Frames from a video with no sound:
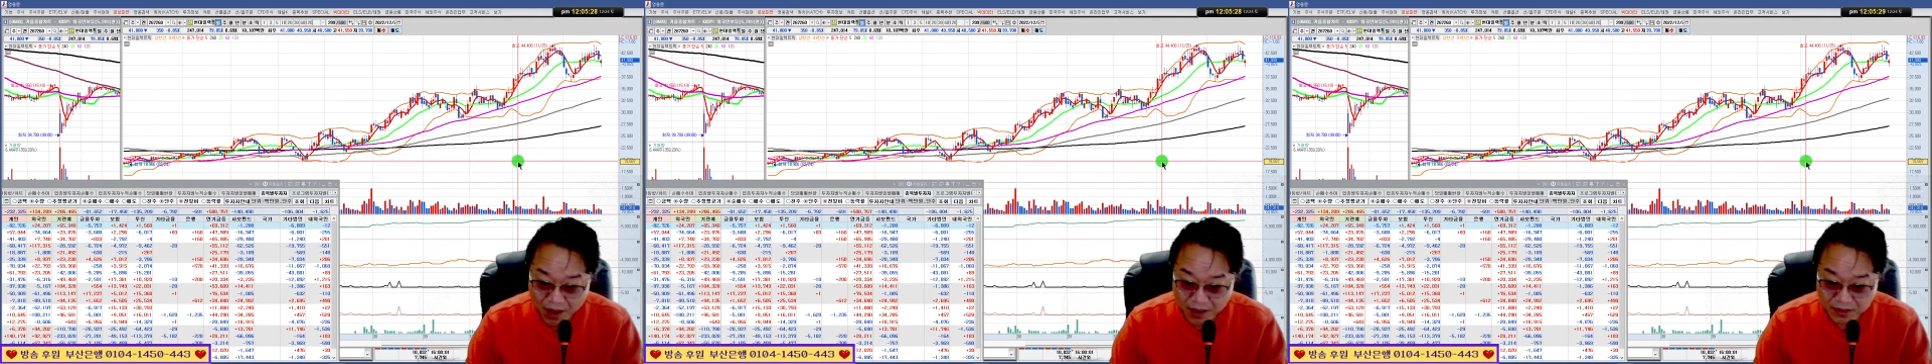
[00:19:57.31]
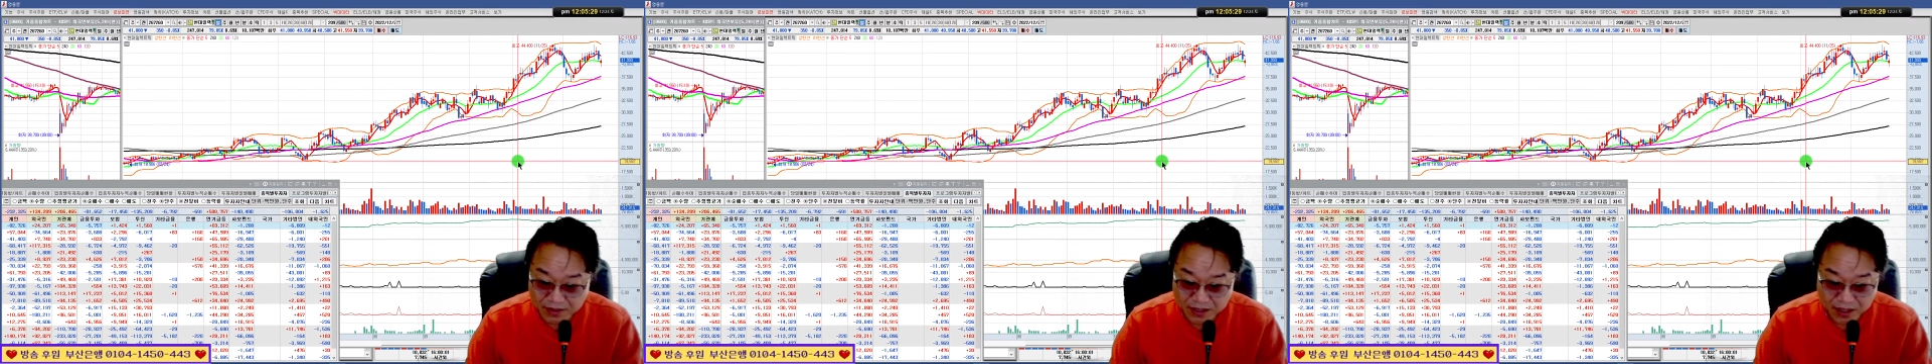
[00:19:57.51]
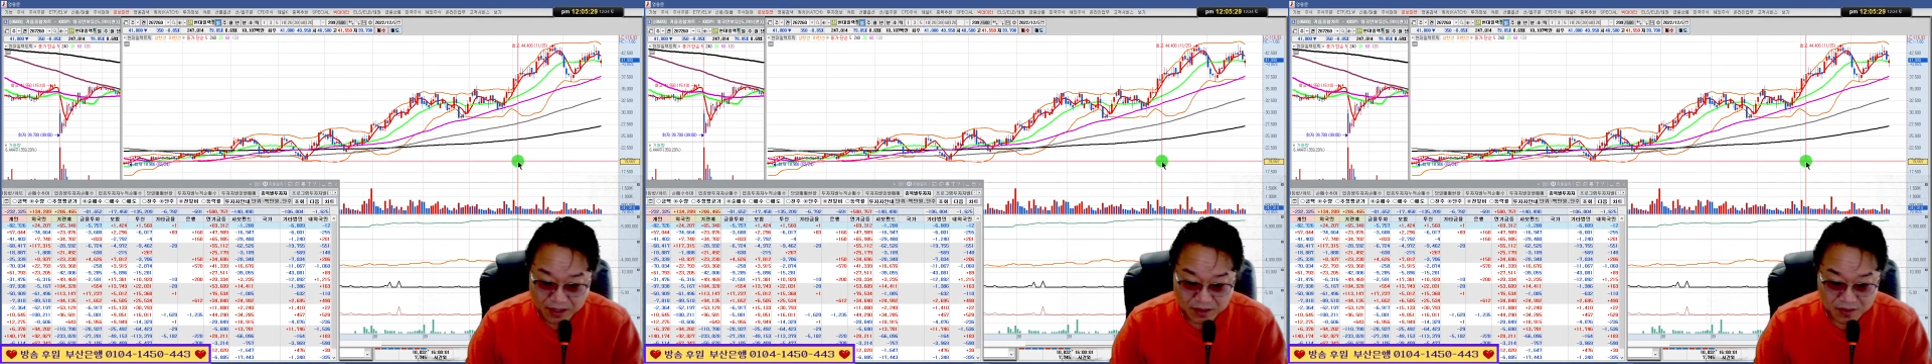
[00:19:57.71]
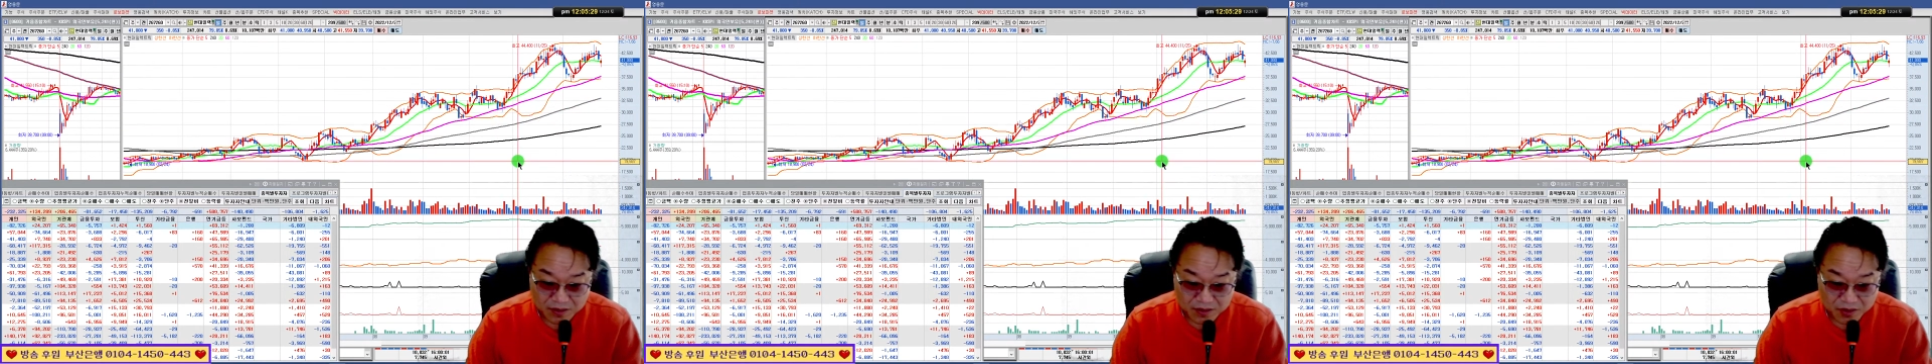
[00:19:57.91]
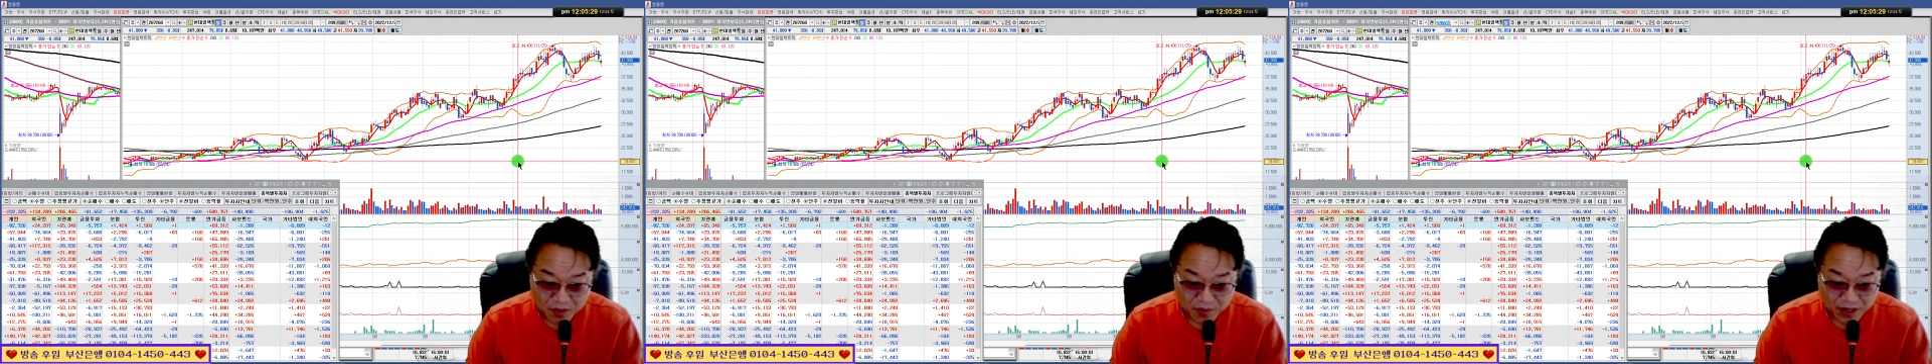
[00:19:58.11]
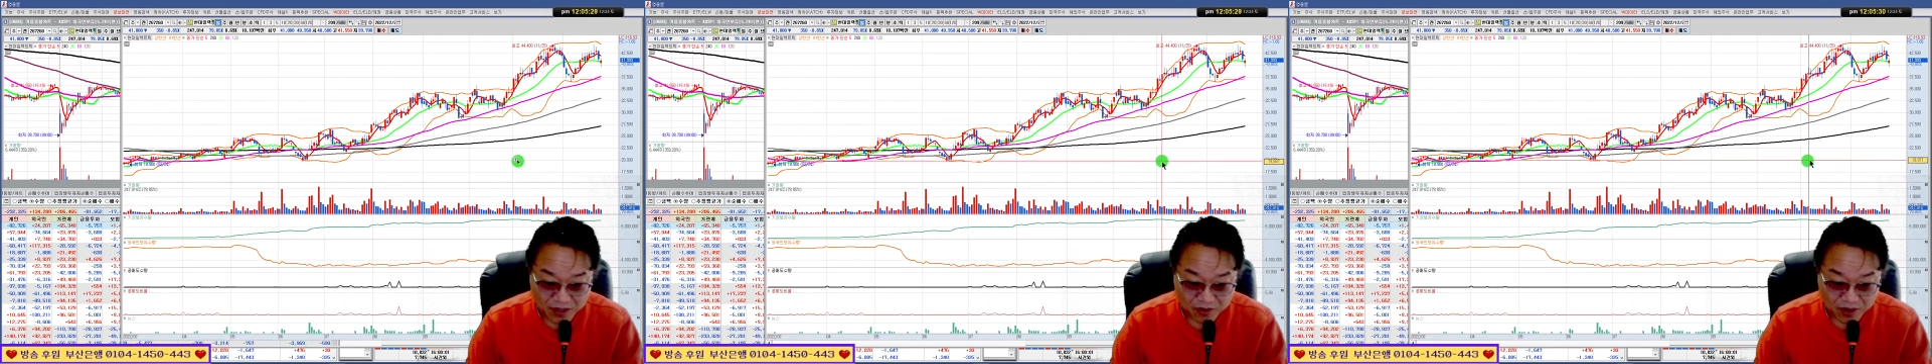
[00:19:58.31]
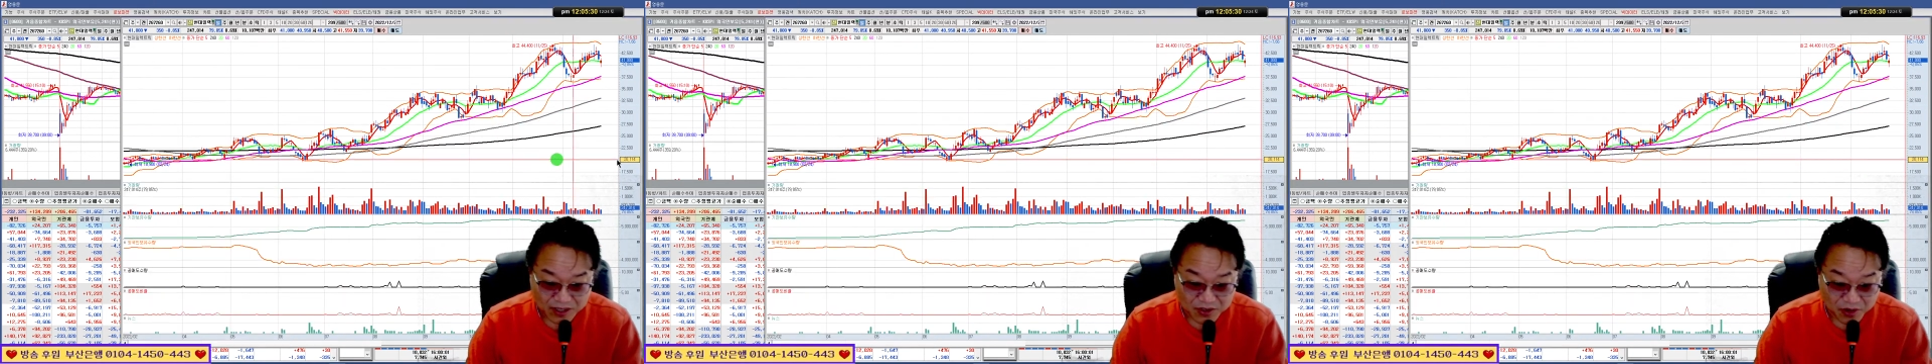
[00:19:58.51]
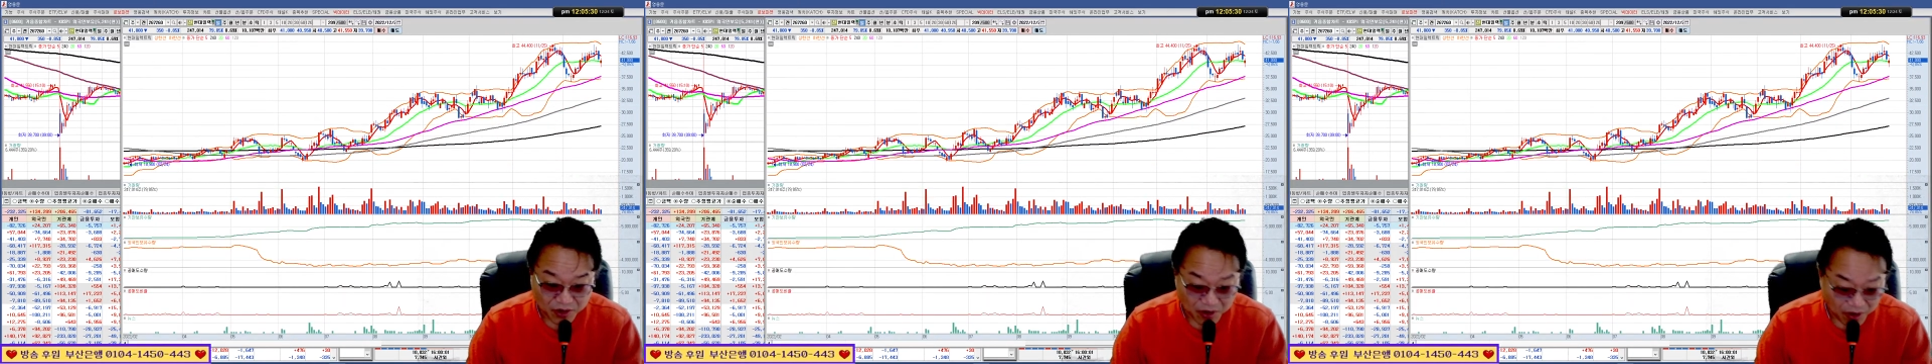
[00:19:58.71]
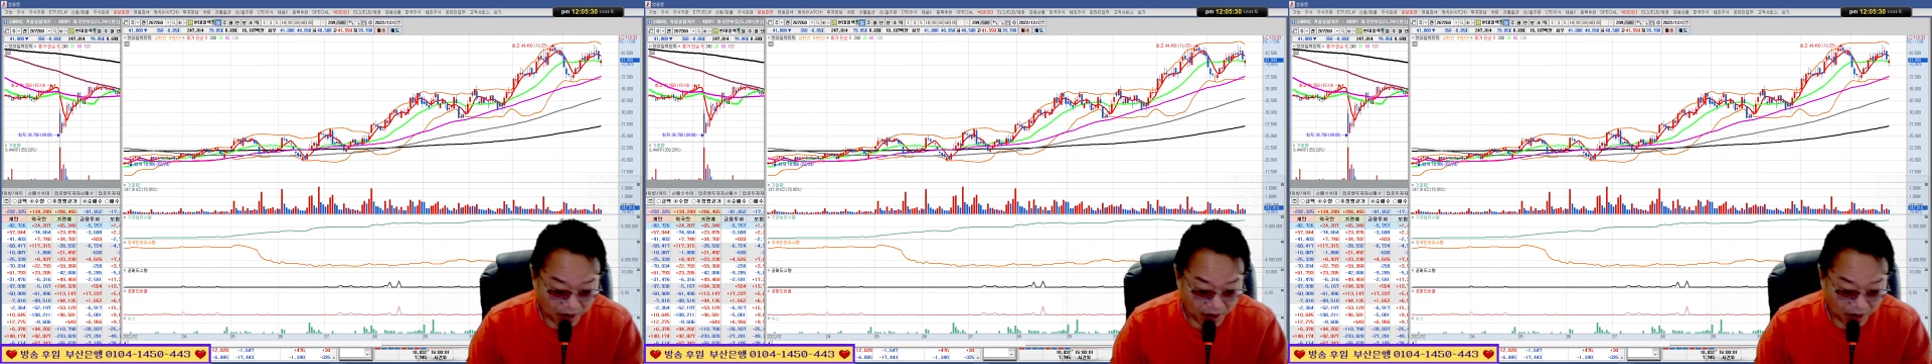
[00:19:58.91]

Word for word: 자 설명하도록 하죠.